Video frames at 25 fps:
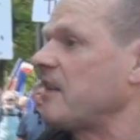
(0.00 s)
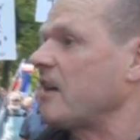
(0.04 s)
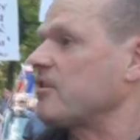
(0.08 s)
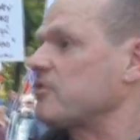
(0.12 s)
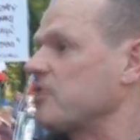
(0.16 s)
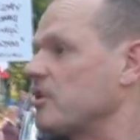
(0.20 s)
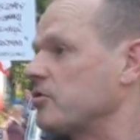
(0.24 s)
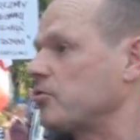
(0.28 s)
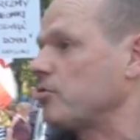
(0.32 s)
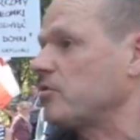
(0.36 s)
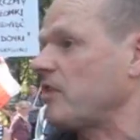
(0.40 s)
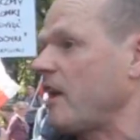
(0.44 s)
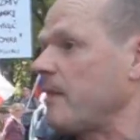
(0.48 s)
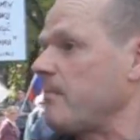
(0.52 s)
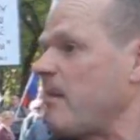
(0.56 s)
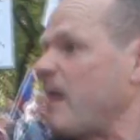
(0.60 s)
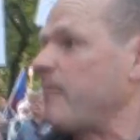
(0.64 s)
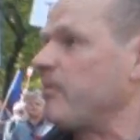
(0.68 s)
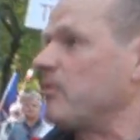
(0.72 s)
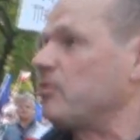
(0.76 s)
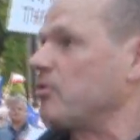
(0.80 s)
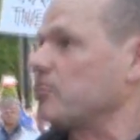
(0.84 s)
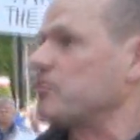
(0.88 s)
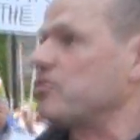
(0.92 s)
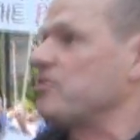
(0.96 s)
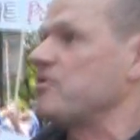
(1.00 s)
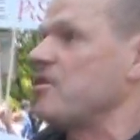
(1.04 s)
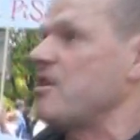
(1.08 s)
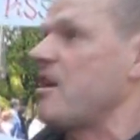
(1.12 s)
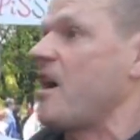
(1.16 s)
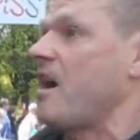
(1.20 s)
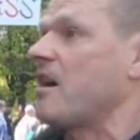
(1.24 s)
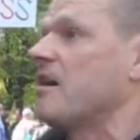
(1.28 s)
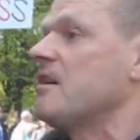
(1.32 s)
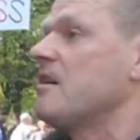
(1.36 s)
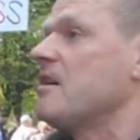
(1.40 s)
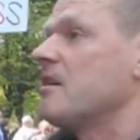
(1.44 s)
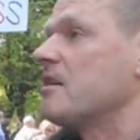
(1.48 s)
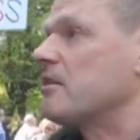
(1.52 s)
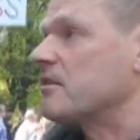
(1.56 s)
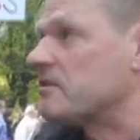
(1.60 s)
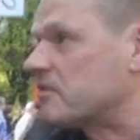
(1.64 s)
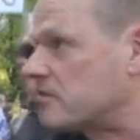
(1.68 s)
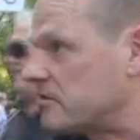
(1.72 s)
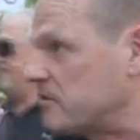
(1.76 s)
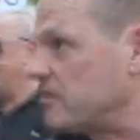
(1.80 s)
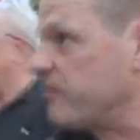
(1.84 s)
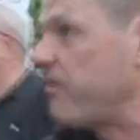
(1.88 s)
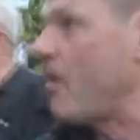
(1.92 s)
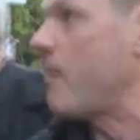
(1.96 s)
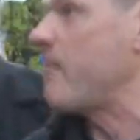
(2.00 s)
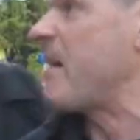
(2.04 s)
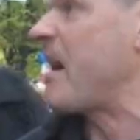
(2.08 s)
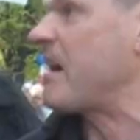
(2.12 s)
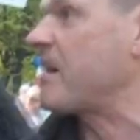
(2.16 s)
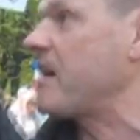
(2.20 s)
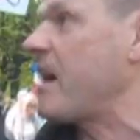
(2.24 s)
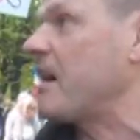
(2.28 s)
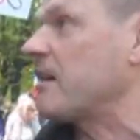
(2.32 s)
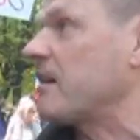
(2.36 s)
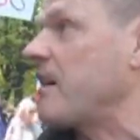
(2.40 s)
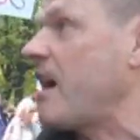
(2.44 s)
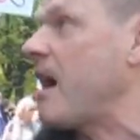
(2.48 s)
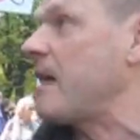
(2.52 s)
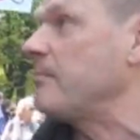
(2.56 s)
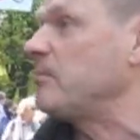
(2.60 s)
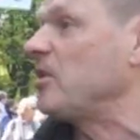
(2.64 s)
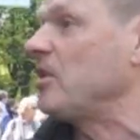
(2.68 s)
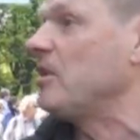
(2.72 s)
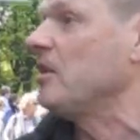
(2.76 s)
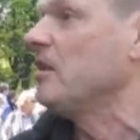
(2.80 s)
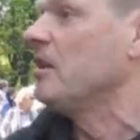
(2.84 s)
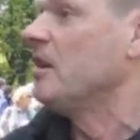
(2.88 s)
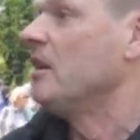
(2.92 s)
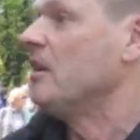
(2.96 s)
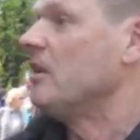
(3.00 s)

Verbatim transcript: Także tutaj mamy do czynienia z dwoma gangami